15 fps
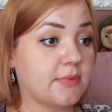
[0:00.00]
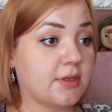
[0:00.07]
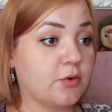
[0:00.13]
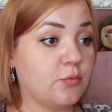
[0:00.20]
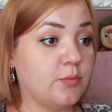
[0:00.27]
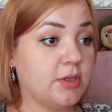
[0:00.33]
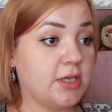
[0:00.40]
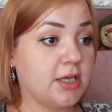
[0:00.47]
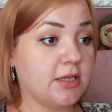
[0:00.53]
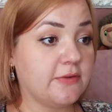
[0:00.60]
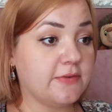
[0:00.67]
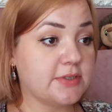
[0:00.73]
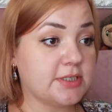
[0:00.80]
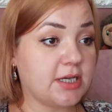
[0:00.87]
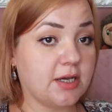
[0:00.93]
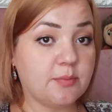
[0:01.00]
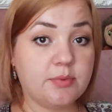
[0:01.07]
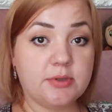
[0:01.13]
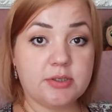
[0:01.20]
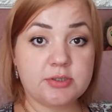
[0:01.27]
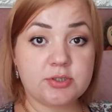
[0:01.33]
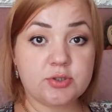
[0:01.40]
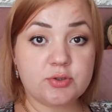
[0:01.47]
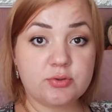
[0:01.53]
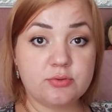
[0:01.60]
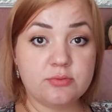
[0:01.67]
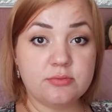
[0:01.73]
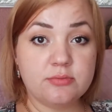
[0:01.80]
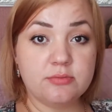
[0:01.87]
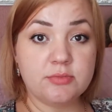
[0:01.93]
у меня на весах было
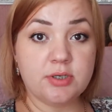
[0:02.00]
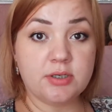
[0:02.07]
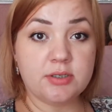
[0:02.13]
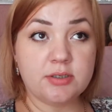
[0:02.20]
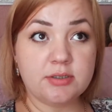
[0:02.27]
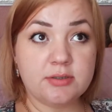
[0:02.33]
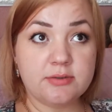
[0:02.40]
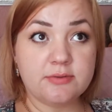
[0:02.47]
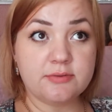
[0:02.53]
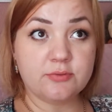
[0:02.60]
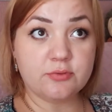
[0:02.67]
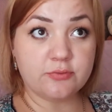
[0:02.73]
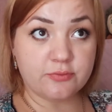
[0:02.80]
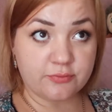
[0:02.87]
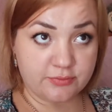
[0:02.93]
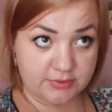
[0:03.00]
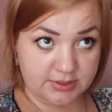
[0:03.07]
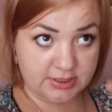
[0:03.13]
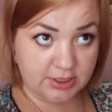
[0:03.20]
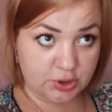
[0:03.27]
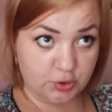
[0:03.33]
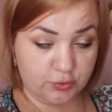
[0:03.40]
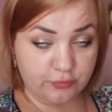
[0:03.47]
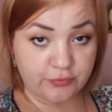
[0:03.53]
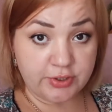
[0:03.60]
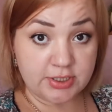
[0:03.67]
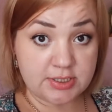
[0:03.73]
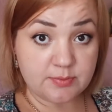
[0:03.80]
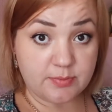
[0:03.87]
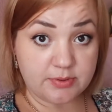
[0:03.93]
э, скачок
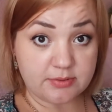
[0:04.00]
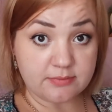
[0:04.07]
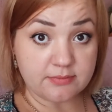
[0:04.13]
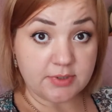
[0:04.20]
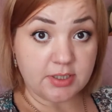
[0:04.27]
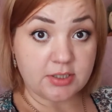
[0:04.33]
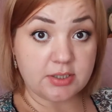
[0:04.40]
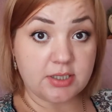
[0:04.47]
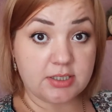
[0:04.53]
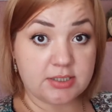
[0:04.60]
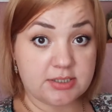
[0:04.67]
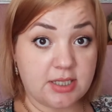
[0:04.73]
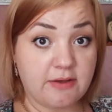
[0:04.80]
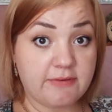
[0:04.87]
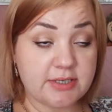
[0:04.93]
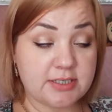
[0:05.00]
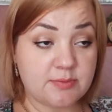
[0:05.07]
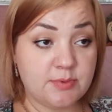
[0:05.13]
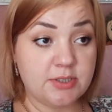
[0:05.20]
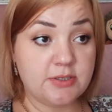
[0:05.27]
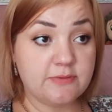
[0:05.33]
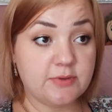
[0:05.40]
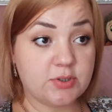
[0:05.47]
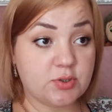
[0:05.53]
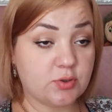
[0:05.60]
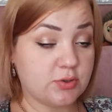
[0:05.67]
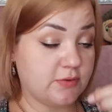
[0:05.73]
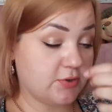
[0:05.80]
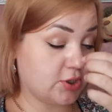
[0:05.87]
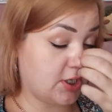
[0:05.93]
вниз был до 108
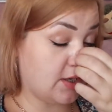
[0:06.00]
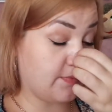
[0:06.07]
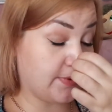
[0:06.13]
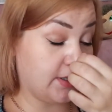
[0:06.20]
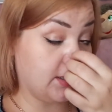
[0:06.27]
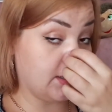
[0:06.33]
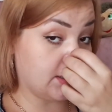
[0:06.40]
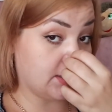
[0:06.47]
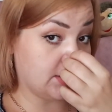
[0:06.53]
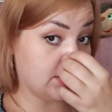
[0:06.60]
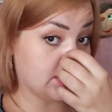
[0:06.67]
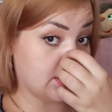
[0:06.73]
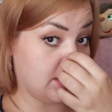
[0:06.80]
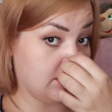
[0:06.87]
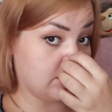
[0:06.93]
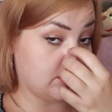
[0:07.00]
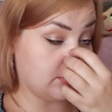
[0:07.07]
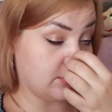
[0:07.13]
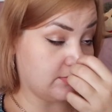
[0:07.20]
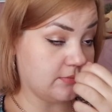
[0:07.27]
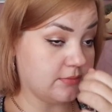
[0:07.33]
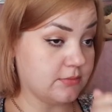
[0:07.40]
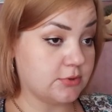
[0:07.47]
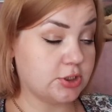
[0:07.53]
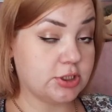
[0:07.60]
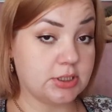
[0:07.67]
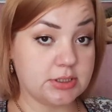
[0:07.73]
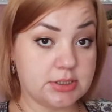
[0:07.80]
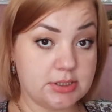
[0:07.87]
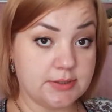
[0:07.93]
900. Девочки, я прыгала, как не знаю кто,
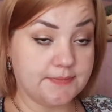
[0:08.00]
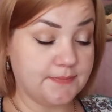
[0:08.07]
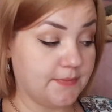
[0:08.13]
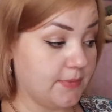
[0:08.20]
честно.